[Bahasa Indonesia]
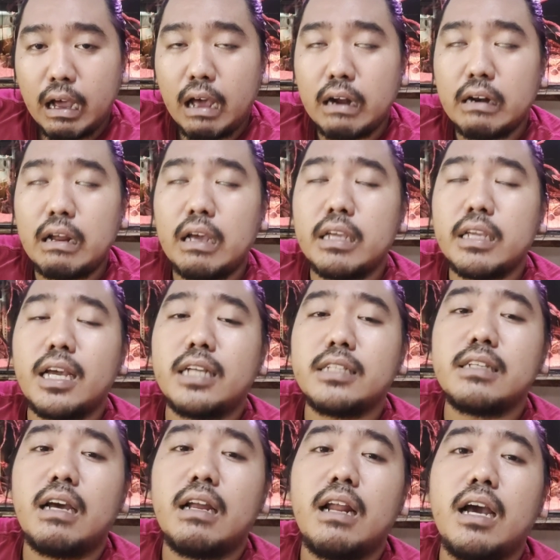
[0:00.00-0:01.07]
karena
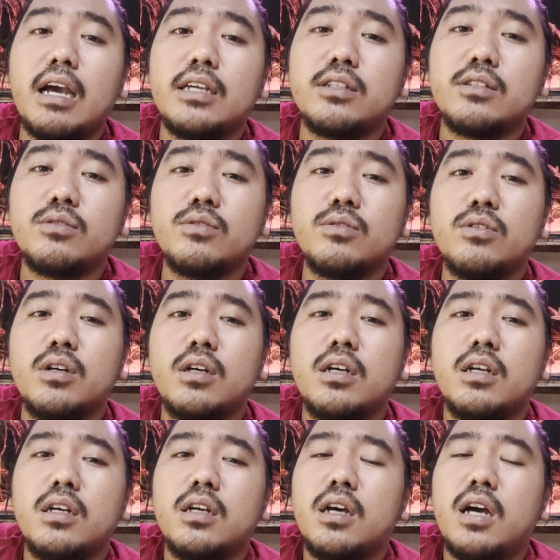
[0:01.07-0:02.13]
ikan cana itu
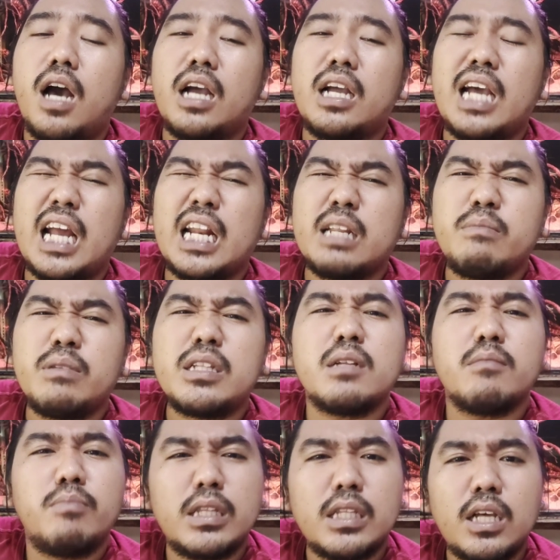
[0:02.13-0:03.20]
agak
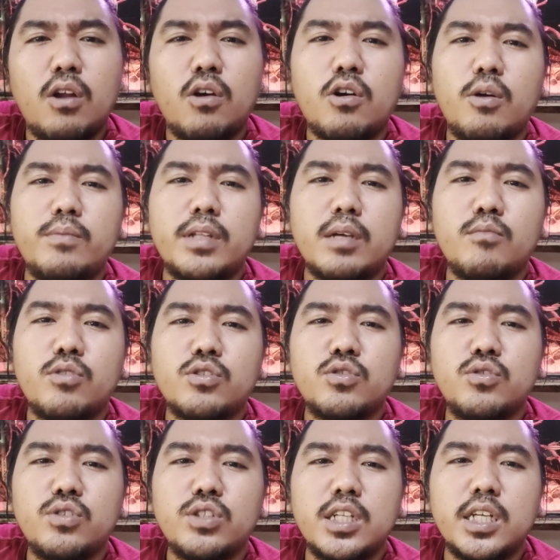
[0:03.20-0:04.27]
ribet-ribet kalau konten
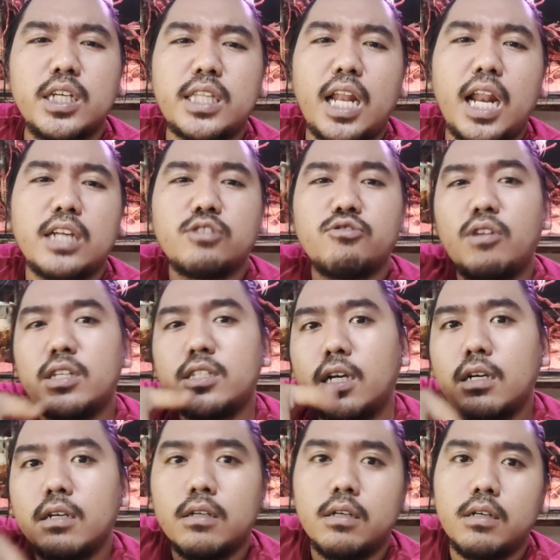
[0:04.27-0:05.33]
bosku jadi kita langsung
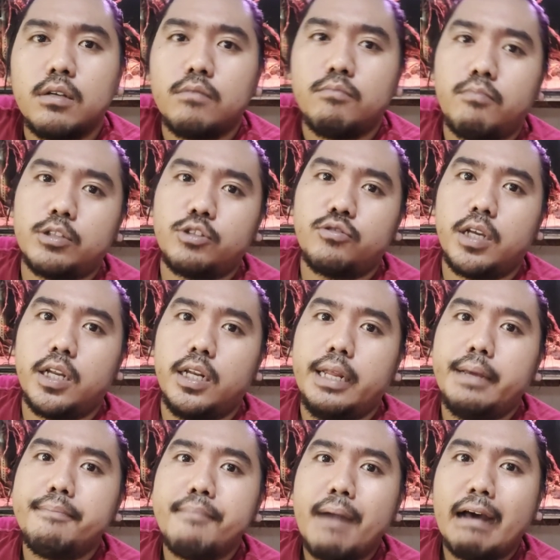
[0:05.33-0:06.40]
aja masukin
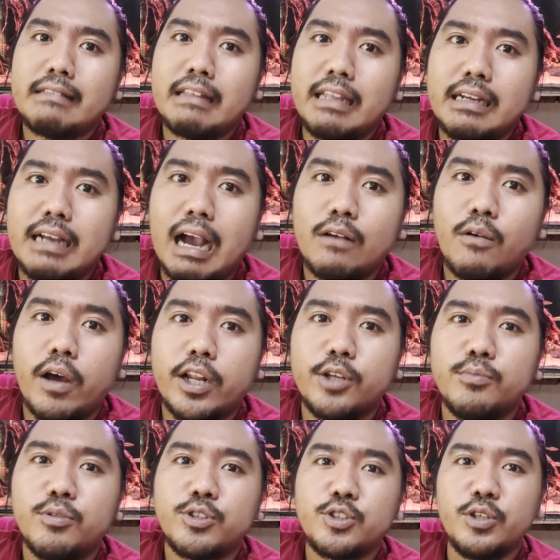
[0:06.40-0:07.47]
limbah tanya ke
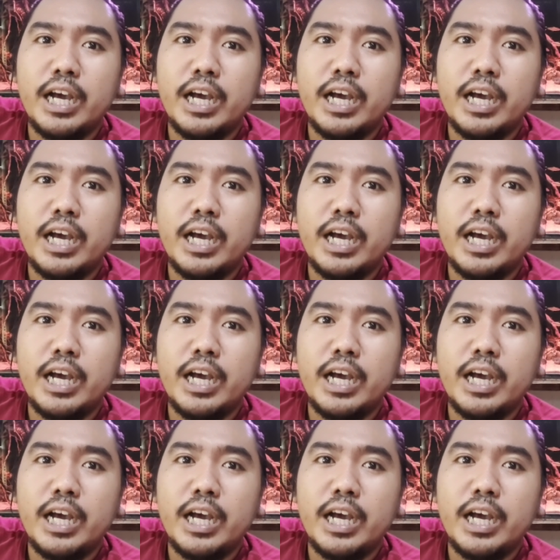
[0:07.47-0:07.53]
akuarium